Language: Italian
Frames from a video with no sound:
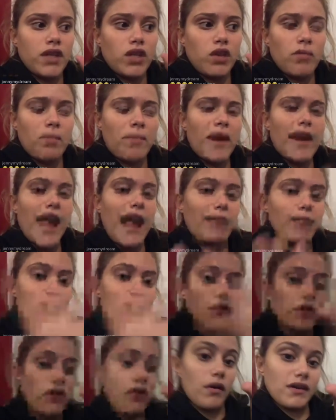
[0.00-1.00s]
non parlarmi
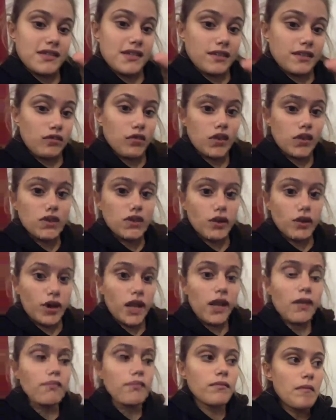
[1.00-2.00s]
più di questa situazione,